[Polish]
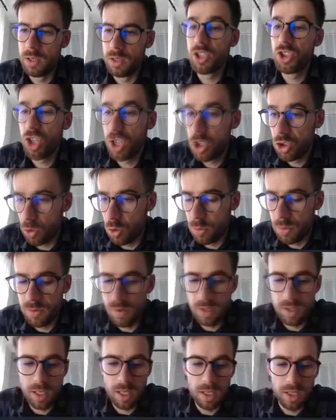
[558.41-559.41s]
na rzecz
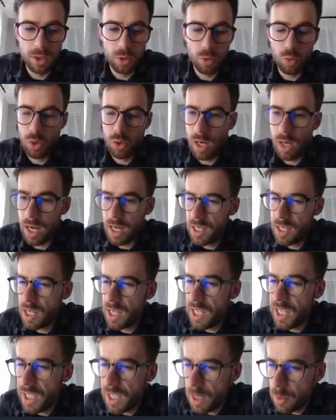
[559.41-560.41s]
obywateli
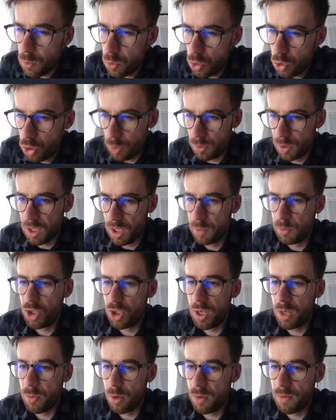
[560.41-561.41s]
Ukrainy i nie muszą się
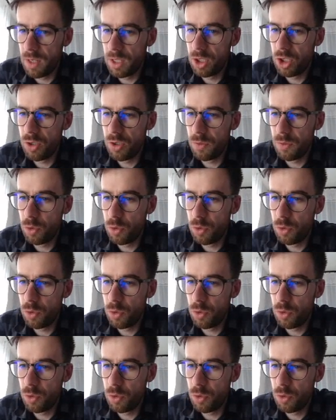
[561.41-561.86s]
przejmować,